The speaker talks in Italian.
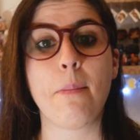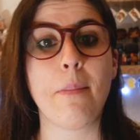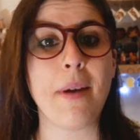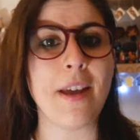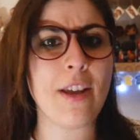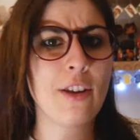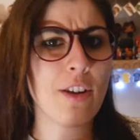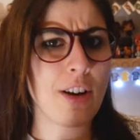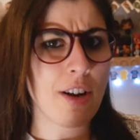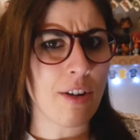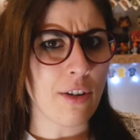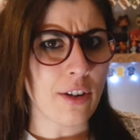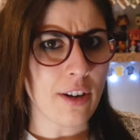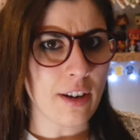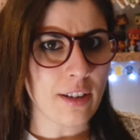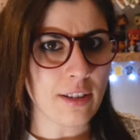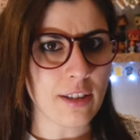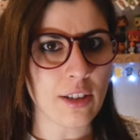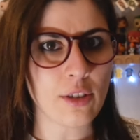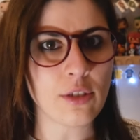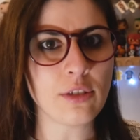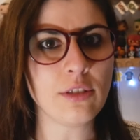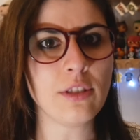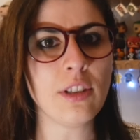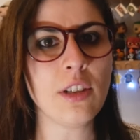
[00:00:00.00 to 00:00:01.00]
Meglio la
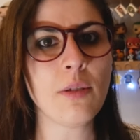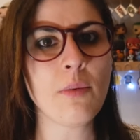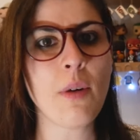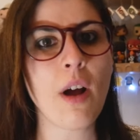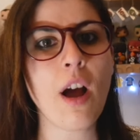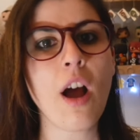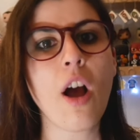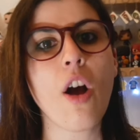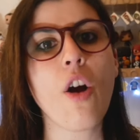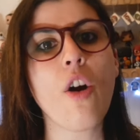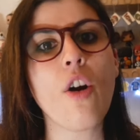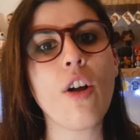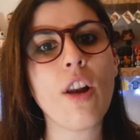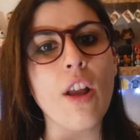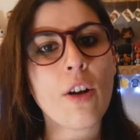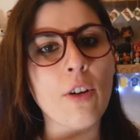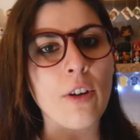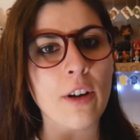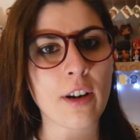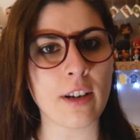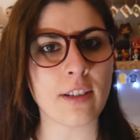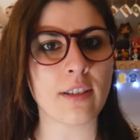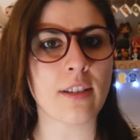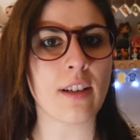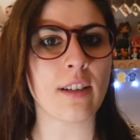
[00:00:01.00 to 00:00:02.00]
corrente continua o la
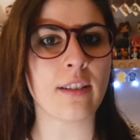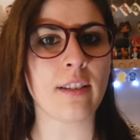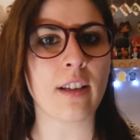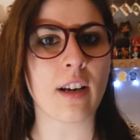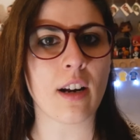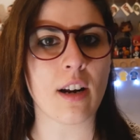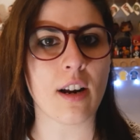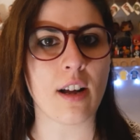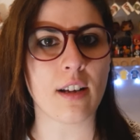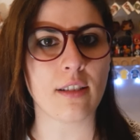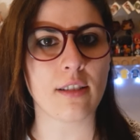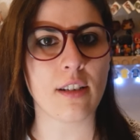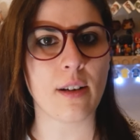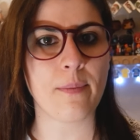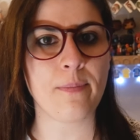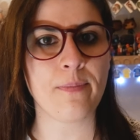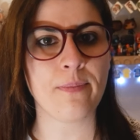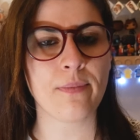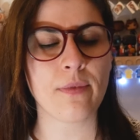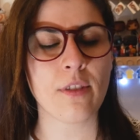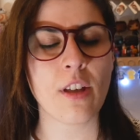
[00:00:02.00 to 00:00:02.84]
corrente alternata?